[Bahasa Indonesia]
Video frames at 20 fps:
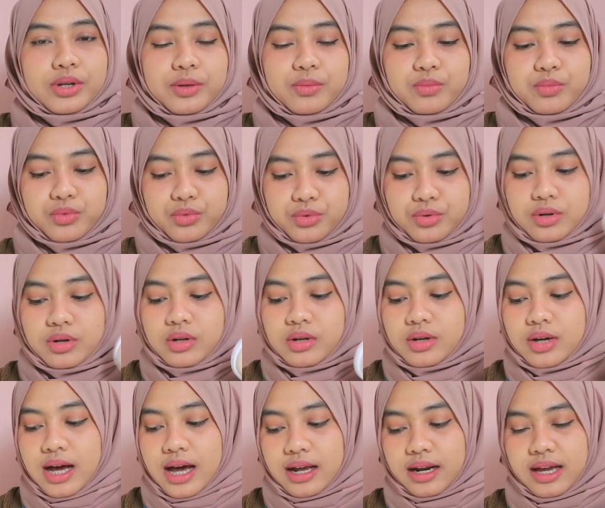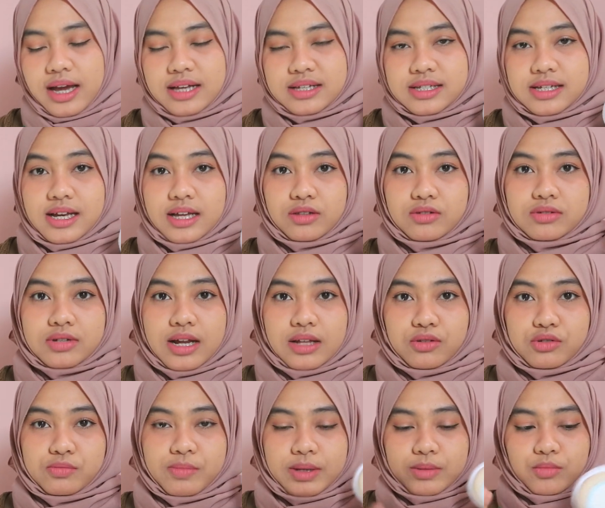ribu harga aslinya tuh
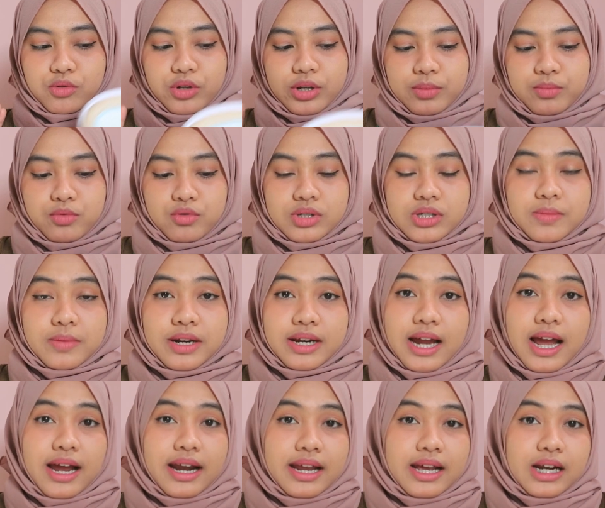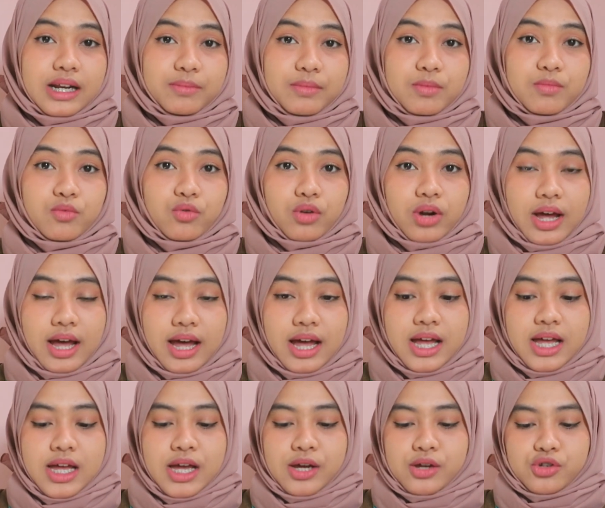140 ribu sebenarnya ada yang lebih
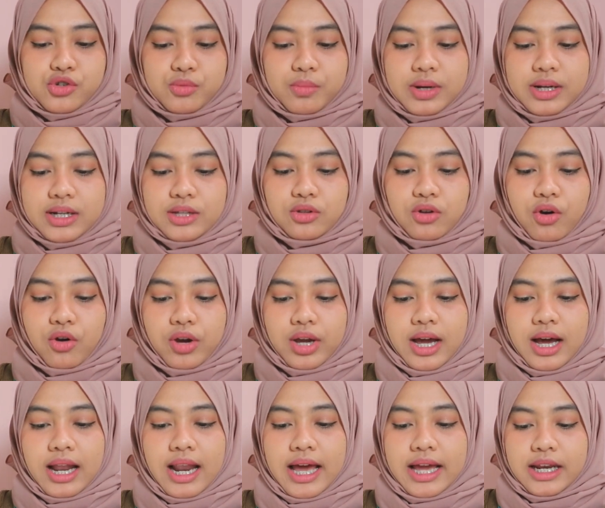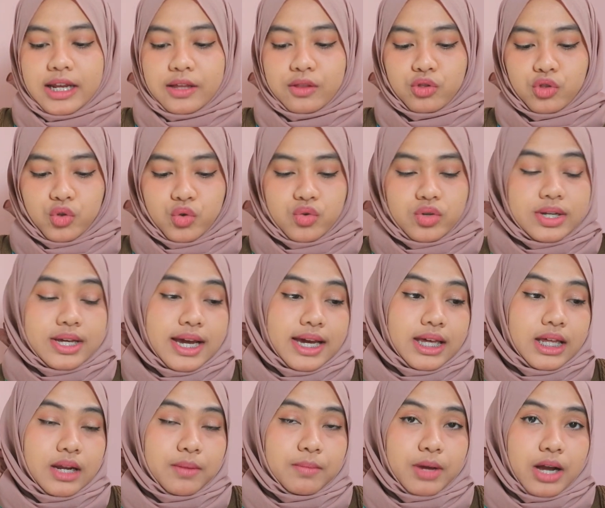murah cuman di toko yang lain itu dia
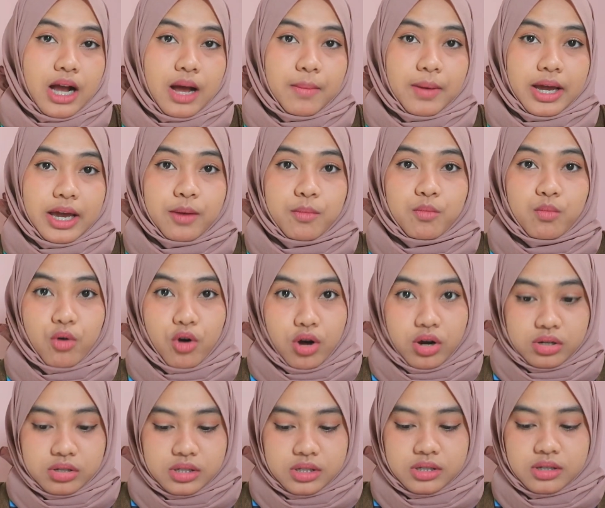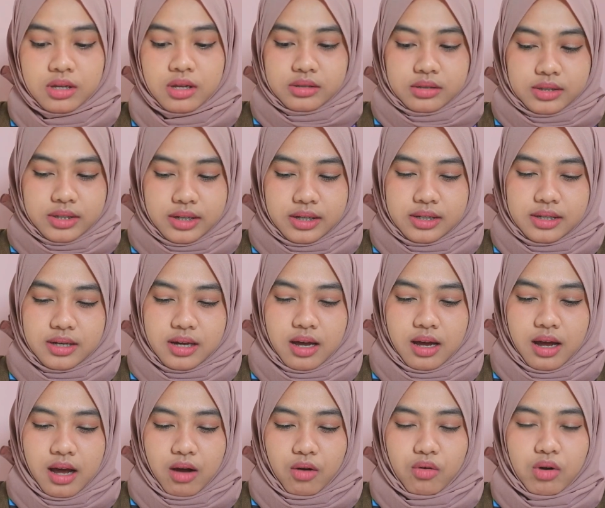kirimnya nggak pakai box jadi
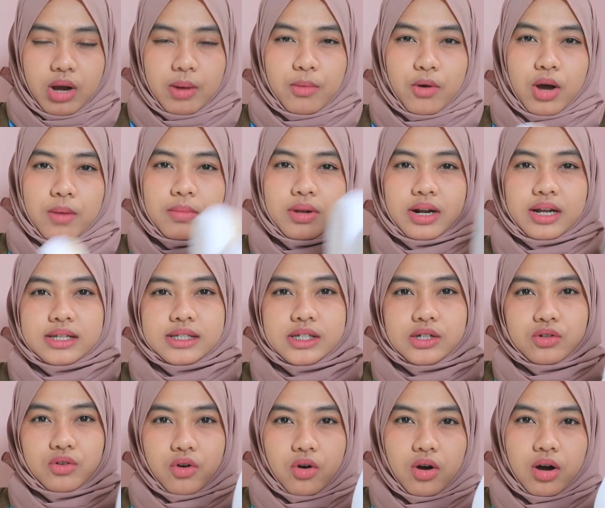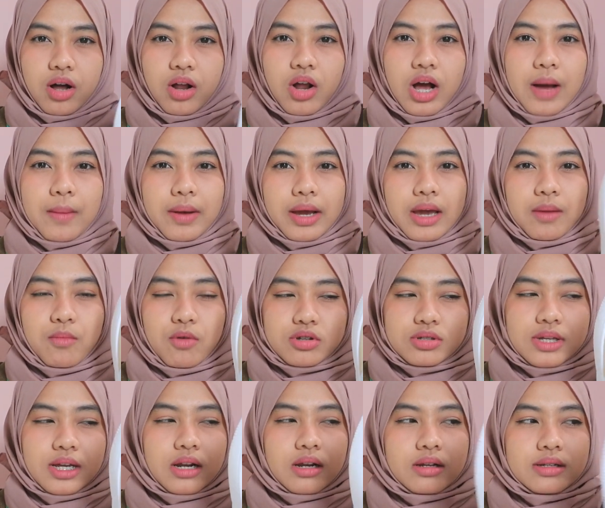ya aku nggak mau ambil resiko kalau nggak pakai
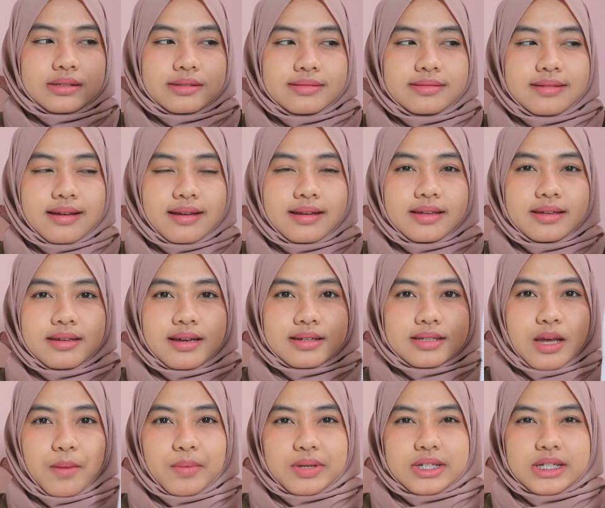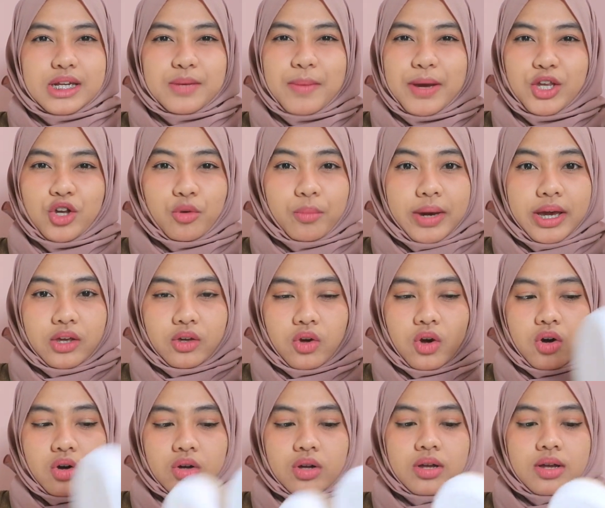boxer jadinya sampai sini
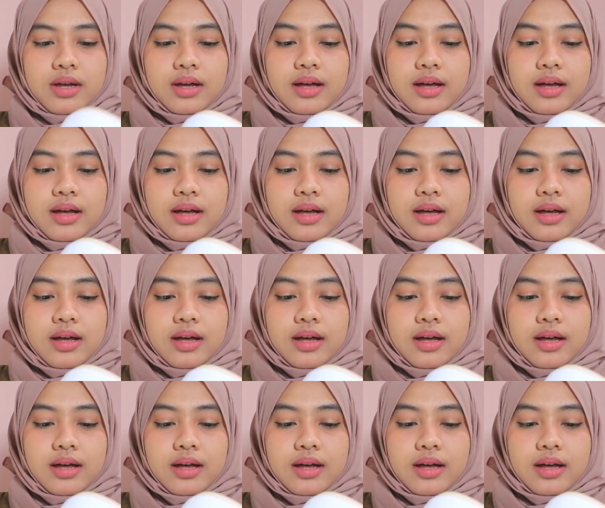penyok-penyok